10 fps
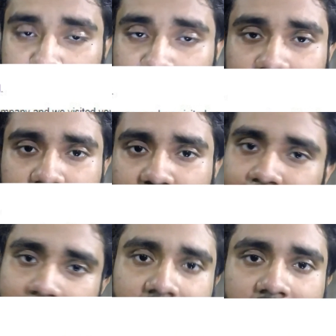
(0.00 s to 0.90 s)
इनका जो
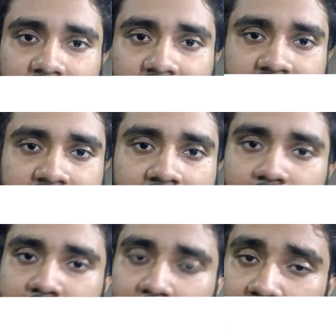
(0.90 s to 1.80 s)
स्पेलिंग आर्किटेक्चर है
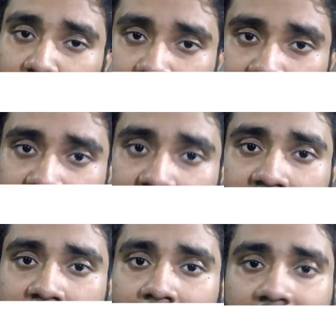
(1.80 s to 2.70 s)
उसे देखने
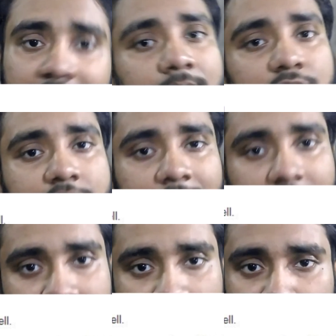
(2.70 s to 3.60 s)
के बाद ही मुझे
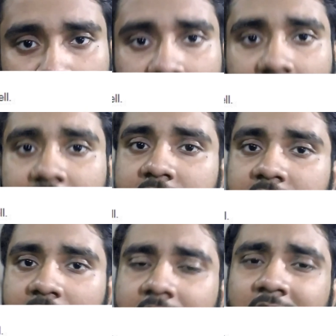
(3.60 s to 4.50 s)
पता चल चुका था कि
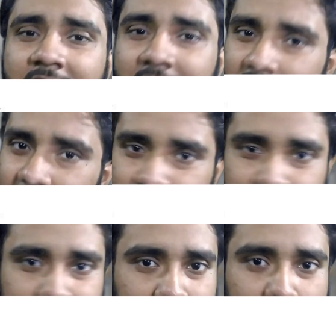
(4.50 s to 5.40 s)
ये
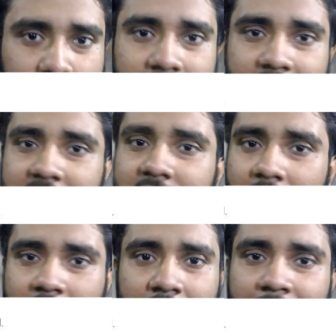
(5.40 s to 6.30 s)
कोई लेजिट
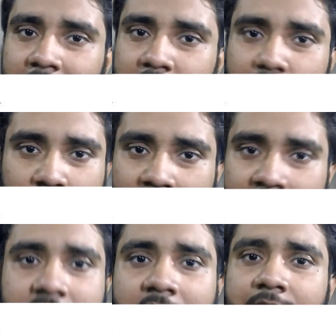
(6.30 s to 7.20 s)
कंपनी तो होगा
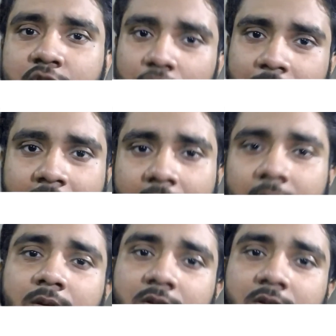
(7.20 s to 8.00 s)
नहीं या फिर जो भी है